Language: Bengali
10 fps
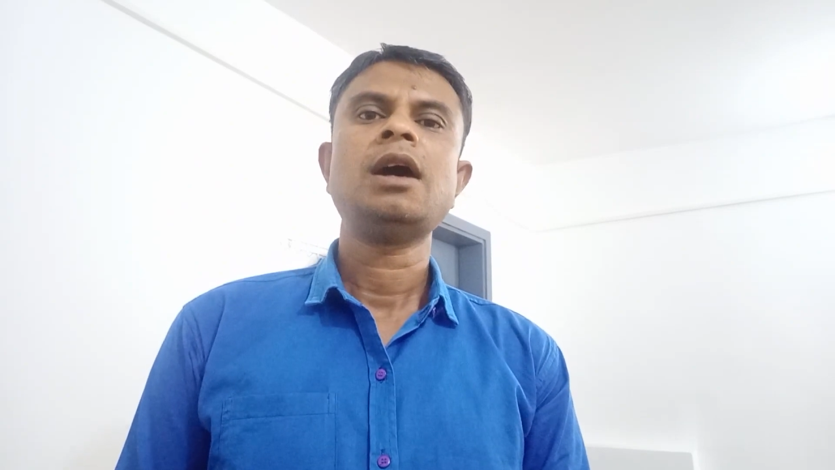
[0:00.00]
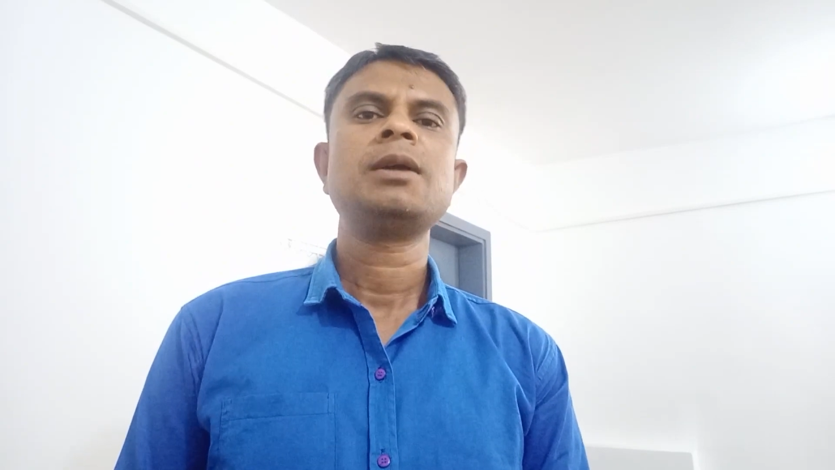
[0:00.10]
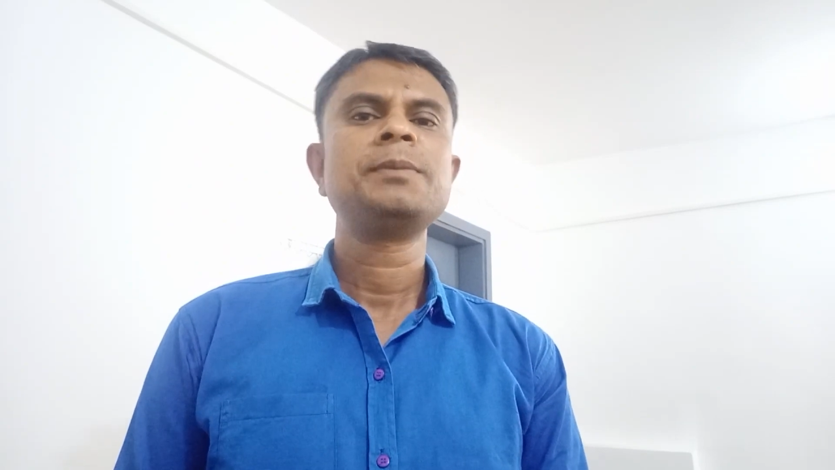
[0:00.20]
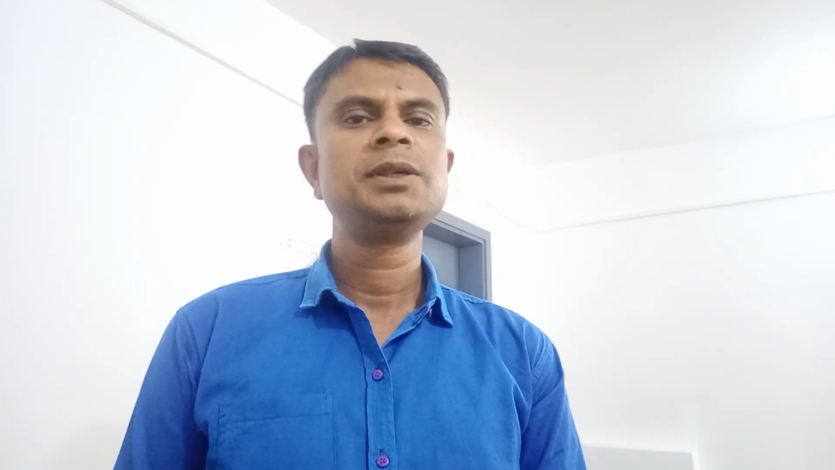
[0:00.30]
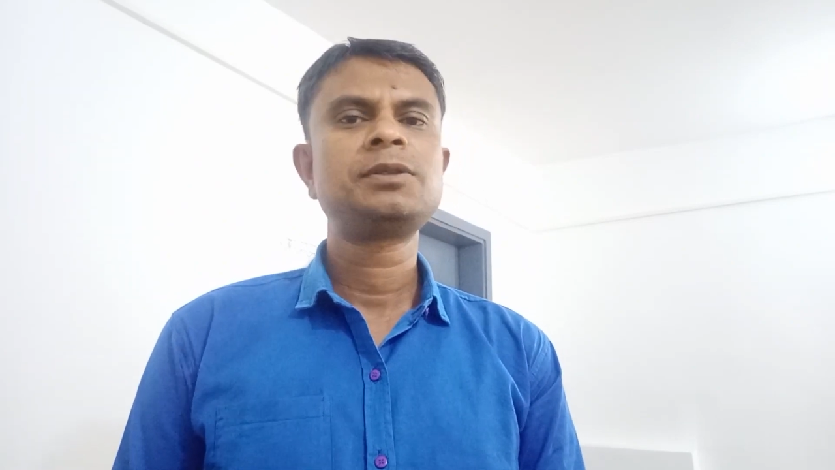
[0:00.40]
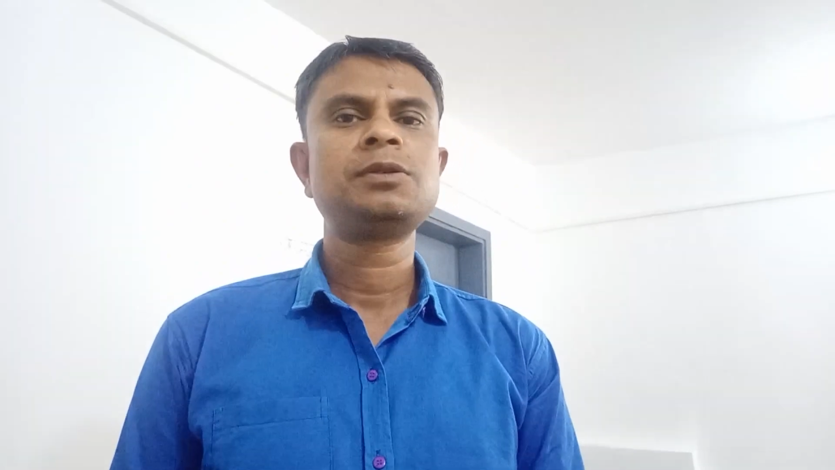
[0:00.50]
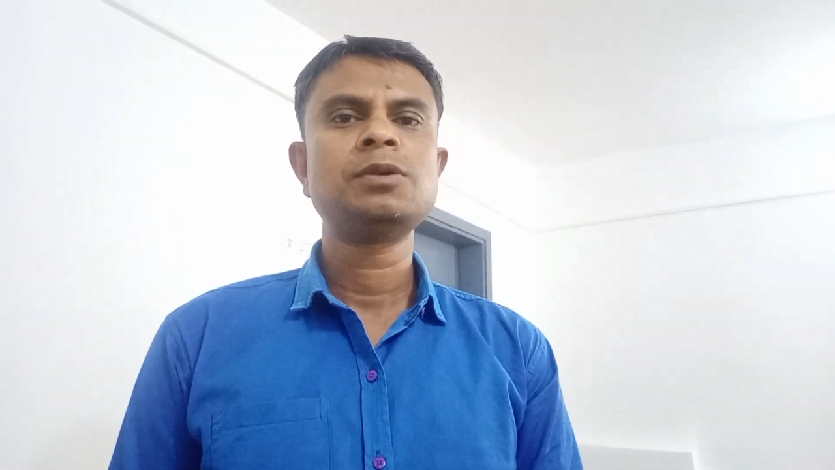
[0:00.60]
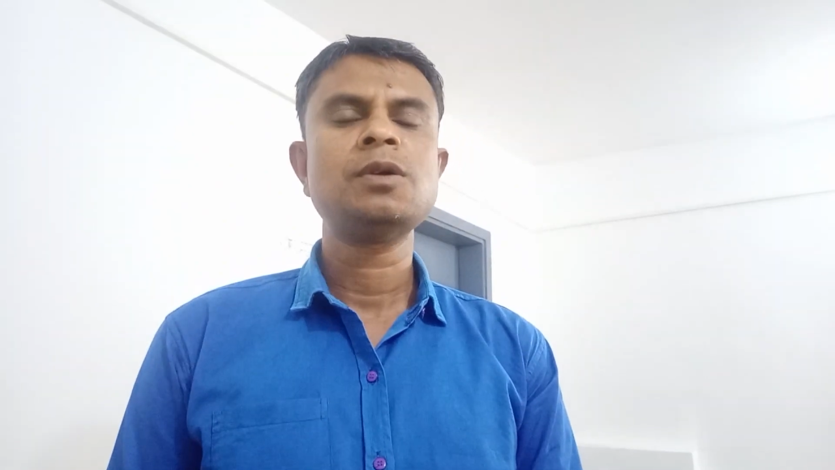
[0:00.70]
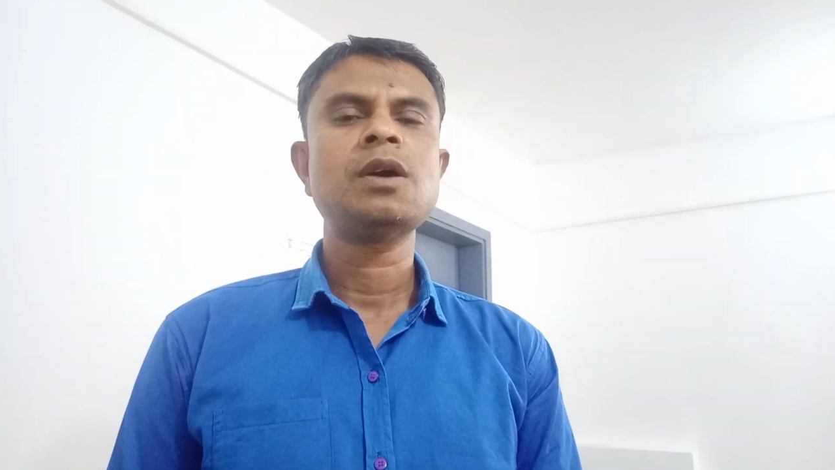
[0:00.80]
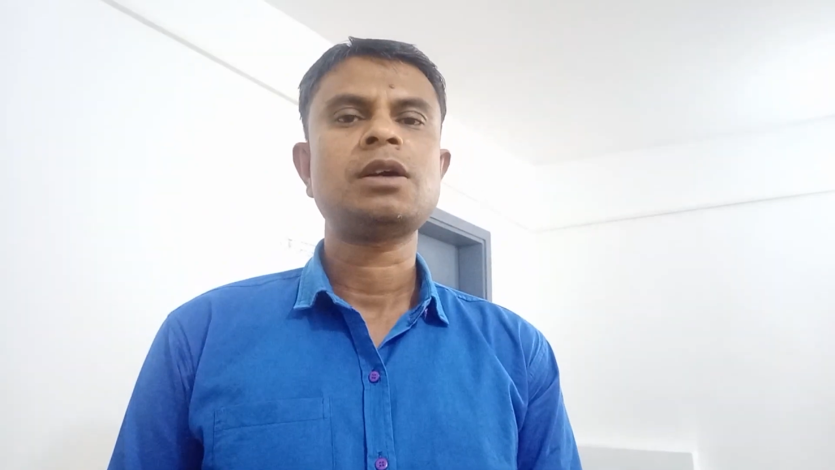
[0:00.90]
আর মৃত্যু
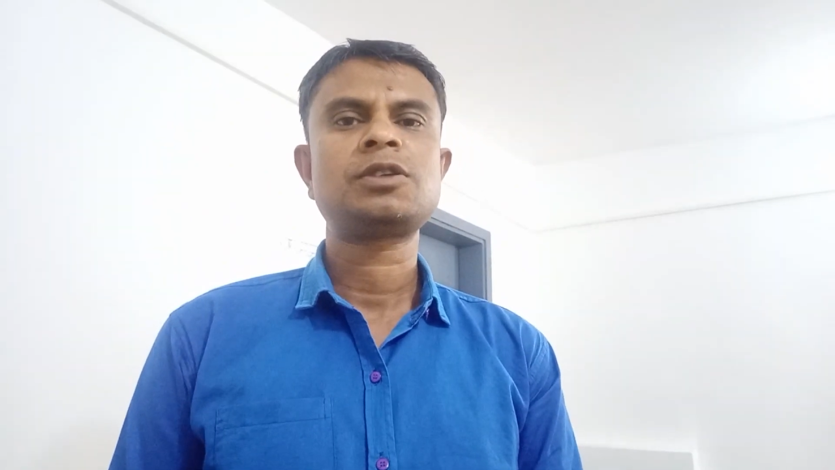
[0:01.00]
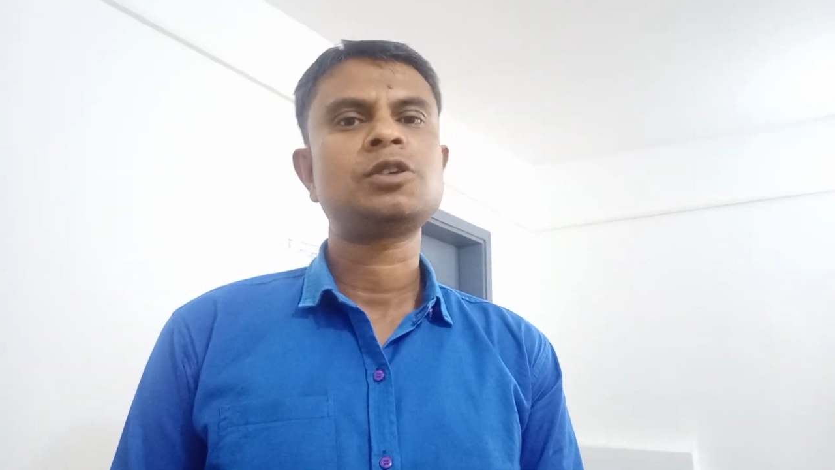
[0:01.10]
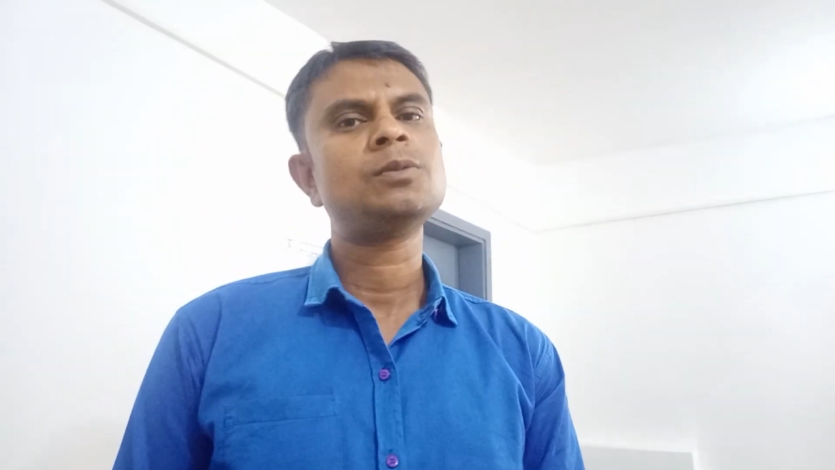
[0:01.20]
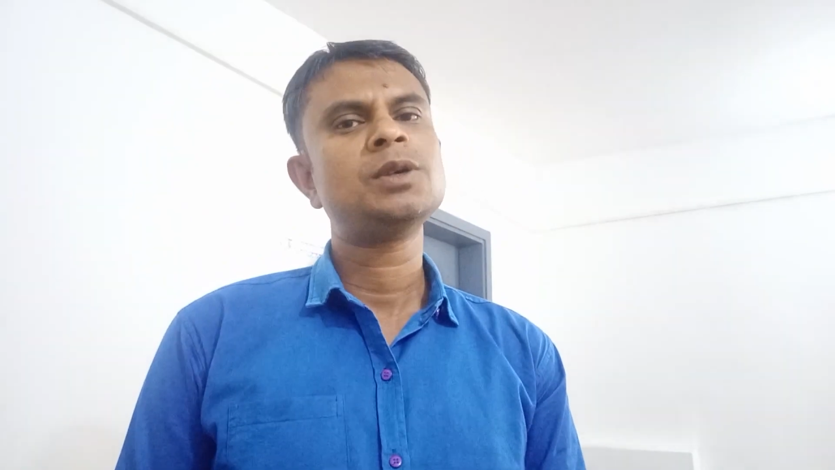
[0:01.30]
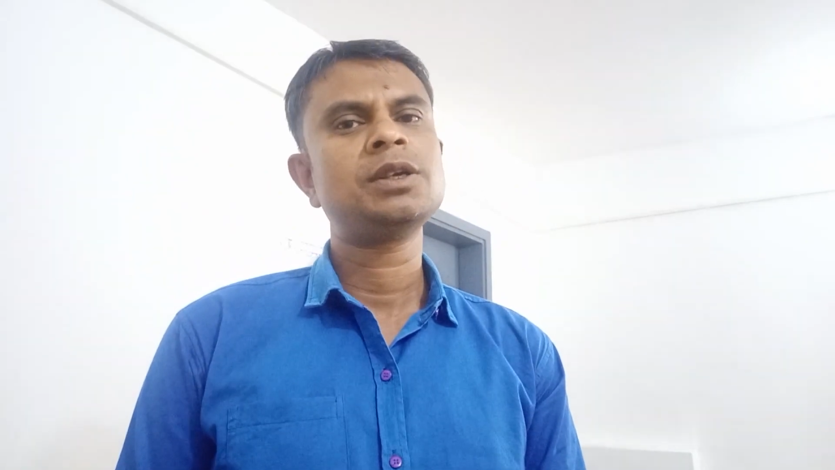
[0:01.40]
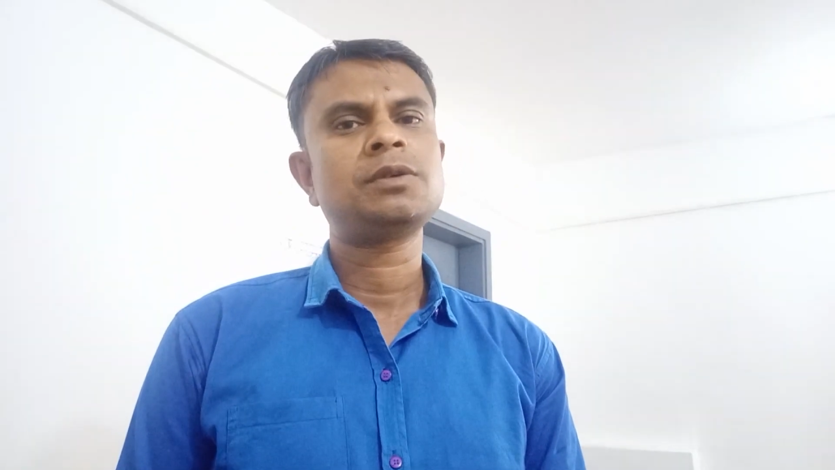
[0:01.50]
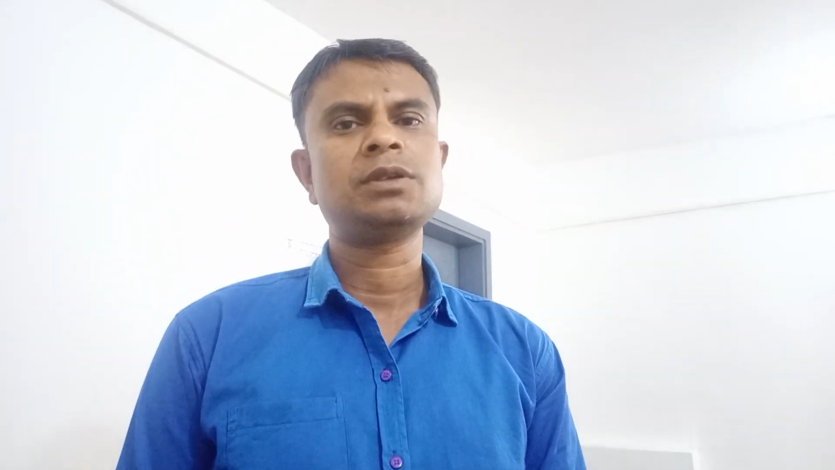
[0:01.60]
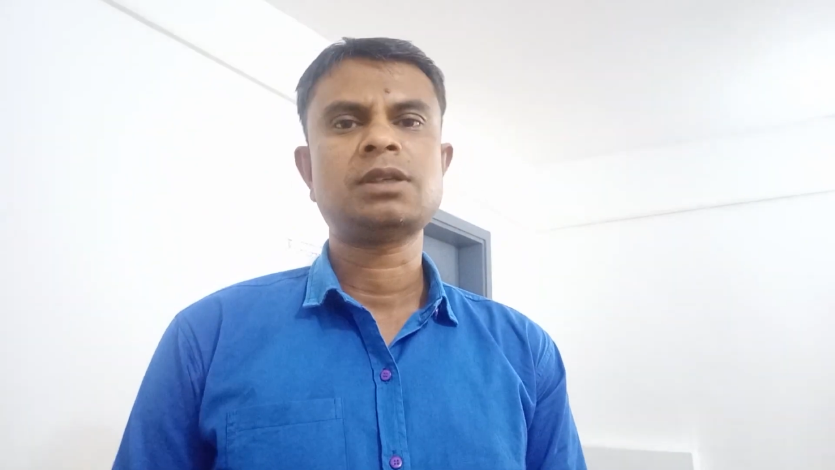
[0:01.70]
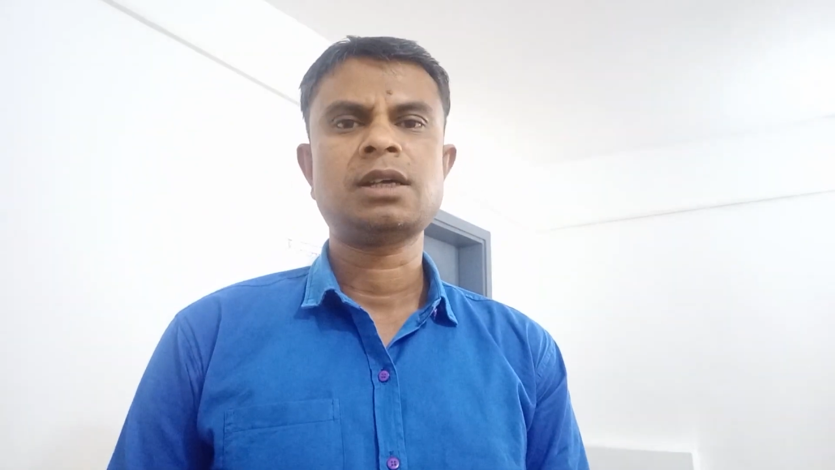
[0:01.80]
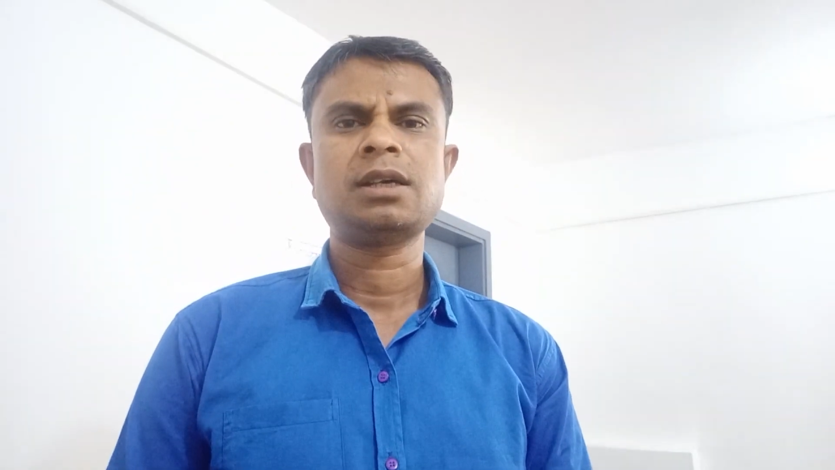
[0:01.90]
হওয়া সময়ের
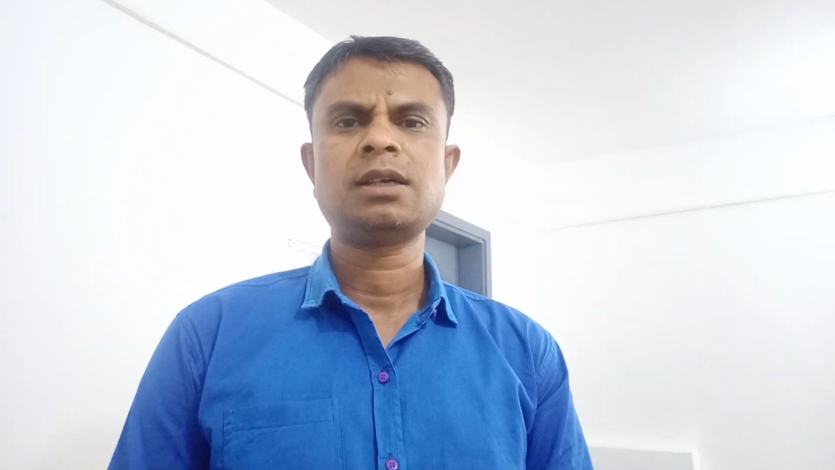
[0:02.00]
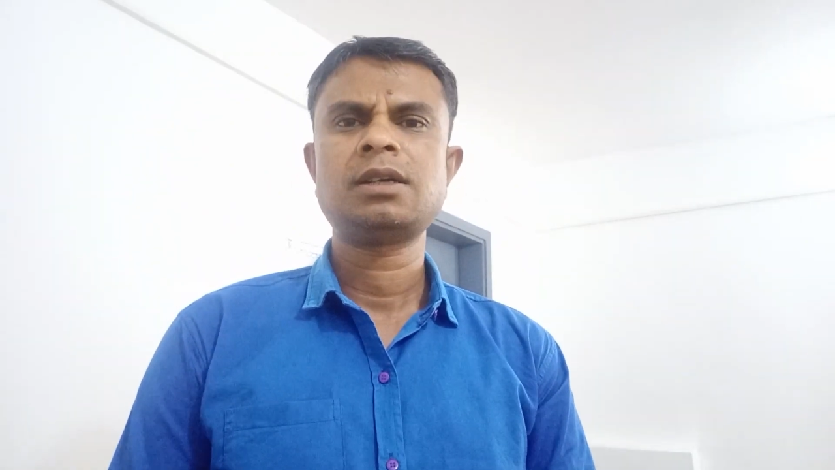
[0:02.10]
কথা